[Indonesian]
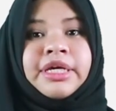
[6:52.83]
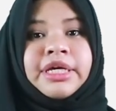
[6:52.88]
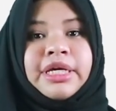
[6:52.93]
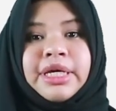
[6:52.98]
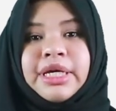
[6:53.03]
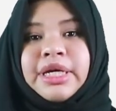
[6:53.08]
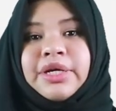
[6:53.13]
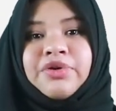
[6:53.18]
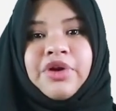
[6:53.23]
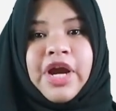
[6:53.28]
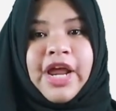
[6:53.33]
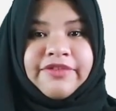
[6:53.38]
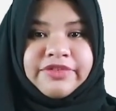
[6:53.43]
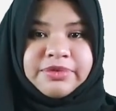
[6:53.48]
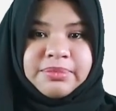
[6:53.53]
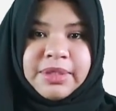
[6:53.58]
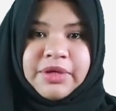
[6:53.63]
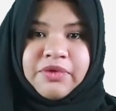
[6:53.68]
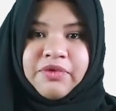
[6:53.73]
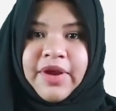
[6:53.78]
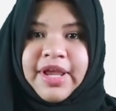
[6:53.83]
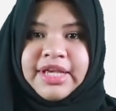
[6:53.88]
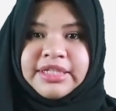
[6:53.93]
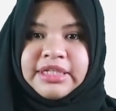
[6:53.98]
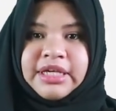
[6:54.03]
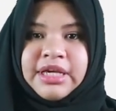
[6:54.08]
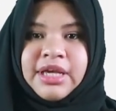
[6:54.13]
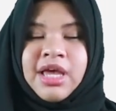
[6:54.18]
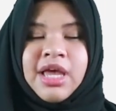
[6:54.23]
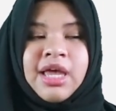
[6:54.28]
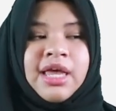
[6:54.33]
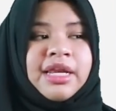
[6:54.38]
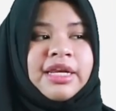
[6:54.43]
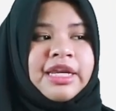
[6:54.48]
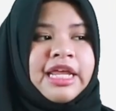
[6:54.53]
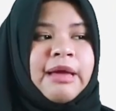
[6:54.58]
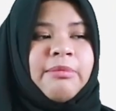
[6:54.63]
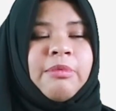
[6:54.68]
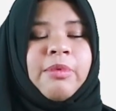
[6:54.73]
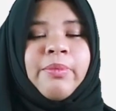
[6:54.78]
He drives me crazy.
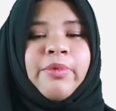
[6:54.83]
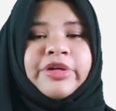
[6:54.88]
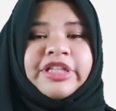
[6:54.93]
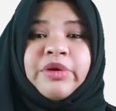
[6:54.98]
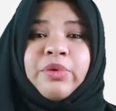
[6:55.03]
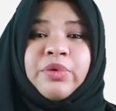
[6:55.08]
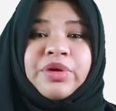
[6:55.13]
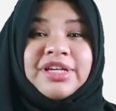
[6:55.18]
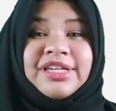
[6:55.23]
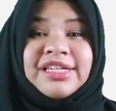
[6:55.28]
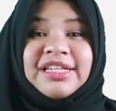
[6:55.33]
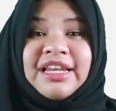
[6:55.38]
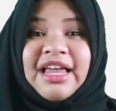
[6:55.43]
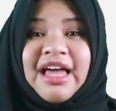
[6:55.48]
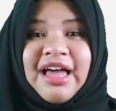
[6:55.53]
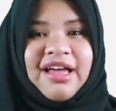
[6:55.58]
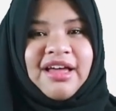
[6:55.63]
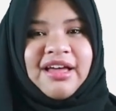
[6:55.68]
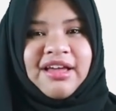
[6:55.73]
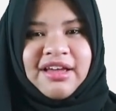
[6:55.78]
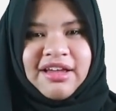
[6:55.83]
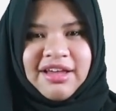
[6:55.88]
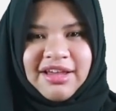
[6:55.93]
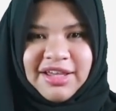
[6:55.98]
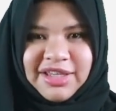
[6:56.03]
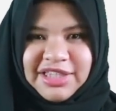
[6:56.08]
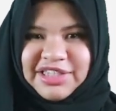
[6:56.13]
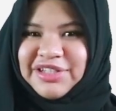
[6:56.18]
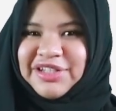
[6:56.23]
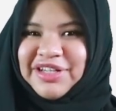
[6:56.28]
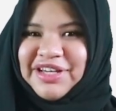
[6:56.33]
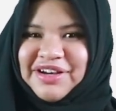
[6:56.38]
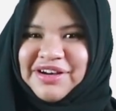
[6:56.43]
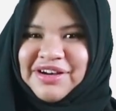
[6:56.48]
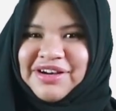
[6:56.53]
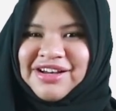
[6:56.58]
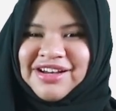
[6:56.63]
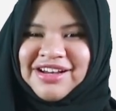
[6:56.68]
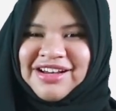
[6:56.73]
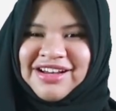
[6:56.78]
Dia membuat aku gila gitu.
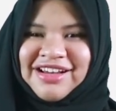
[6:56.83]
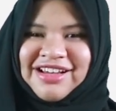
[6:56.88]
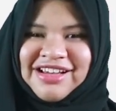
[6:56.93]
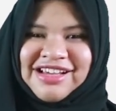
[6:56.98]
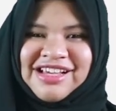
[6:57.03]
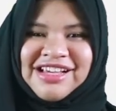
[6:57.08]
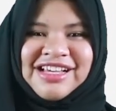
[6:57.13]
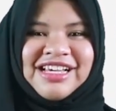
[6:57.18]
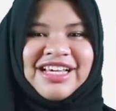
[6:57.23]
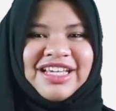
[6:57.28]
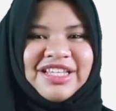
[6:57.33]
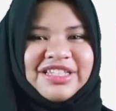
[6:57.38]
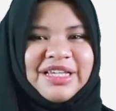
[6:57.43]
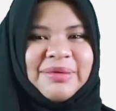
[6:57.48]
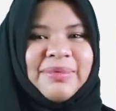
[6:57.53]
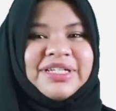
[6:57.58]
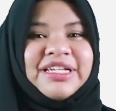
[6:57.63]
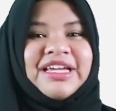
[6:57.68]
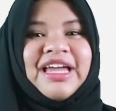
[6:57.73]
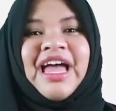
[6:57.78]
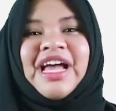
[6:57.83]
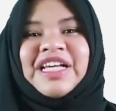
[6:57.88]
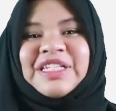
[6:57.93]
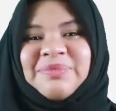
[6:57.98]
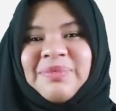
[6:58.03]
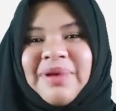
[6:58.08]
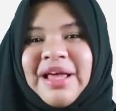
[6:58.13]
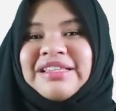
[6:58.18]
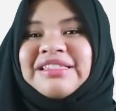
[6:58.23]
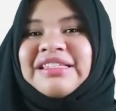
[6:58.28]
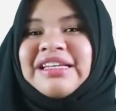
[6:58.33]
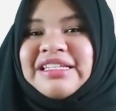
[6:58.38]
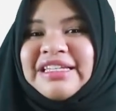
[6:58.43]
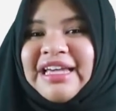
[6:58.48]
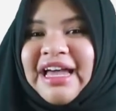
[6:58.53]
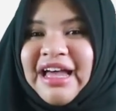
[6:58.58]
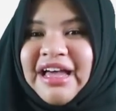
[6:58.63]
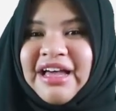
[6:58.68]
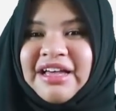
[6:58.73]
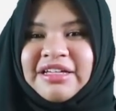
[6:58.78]
Sama aja ya
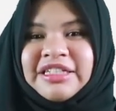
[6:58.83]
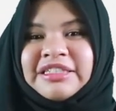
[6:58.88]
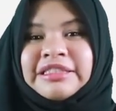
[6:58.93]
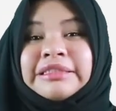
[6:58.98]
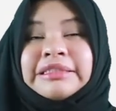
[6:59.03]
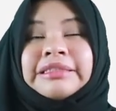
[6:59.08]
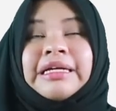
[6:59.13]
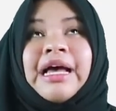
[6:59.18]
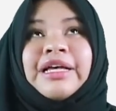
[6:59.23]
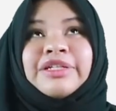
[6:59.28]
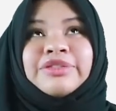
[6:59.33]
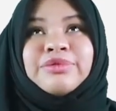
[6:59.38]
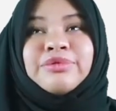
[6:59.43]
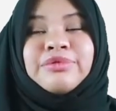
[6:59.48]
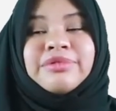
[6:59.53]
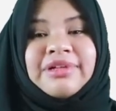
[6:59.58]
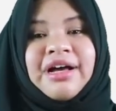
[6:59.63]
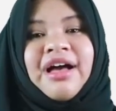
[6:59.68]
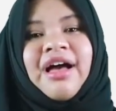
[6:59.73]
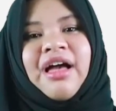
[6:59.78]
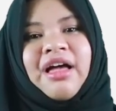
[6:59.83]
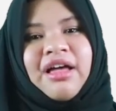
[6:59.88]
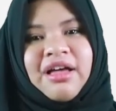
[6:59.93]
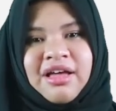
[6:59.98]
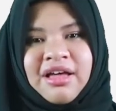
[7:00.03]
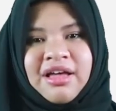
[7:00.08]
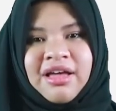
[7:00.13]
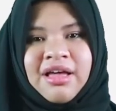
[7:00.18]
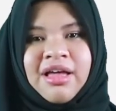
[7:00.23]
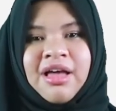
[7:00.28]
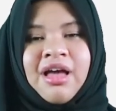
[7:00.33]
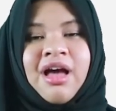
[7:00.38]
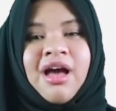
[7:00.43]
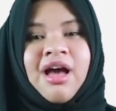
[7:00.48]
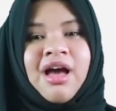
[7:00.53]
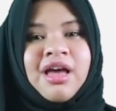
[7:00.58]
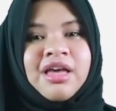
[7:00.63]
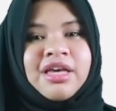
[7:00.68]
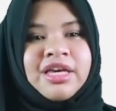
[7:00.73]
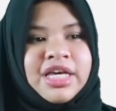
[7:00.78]
ekspresinya. Gak suka.
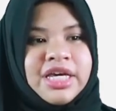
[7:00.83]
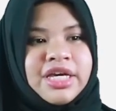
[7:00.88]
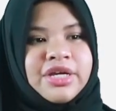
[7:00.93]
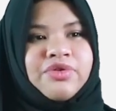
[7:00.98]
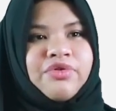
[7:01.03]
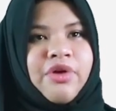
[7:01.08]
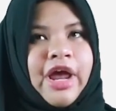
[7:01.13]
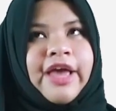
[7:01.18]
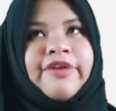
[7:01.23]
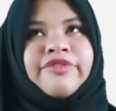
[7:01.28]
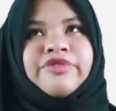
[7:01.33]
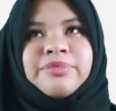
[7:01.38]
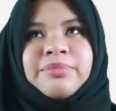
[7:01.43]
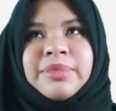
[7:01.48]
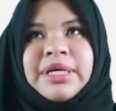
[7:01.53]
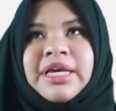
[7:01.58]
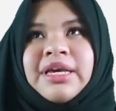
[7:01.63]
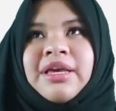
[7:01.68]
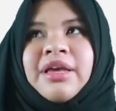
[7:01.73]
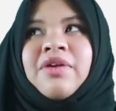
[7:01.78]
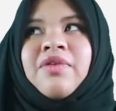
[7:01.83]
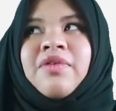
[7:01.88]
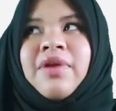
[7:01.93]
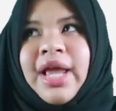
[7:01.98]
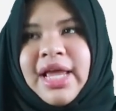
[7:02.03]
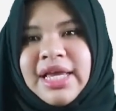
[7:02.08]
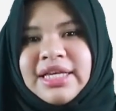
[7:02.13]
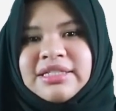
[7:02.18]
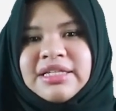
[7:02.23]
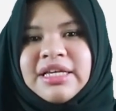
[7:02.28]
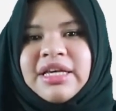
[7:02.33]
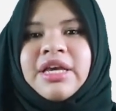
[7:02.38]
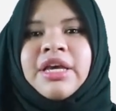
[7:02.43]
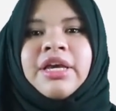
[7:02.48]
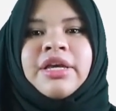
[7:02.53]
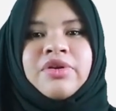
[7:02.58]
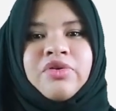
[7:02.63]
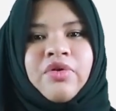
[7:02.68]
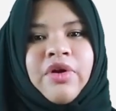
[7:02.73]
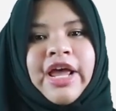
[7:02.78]
He drives me crazy.
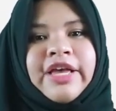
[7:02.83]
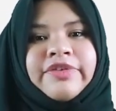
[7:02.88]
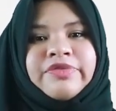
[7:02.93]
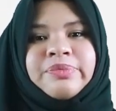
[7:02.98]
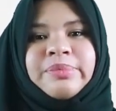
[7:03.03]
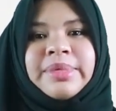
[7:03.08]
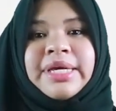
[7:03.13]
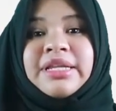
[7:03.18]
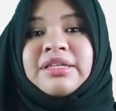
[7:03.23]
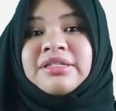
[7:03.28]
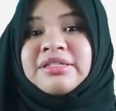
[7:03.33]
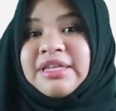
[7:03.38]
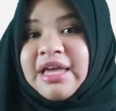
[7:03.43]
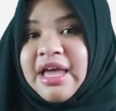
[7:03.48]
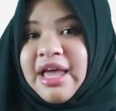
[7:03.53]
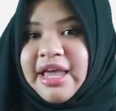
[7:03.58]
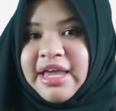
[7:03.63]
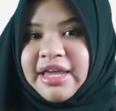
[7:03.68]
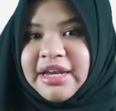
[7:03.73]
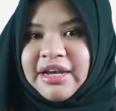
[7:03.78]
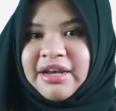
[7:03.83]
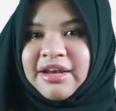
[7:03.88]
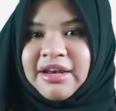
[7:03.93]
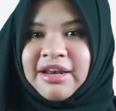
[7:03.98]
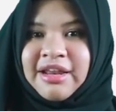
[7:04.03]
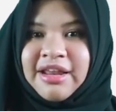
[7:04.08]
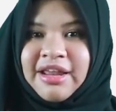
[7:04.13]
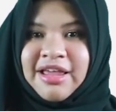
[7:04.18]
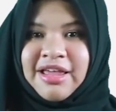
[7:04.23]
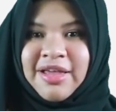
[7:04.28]
He drives me insane.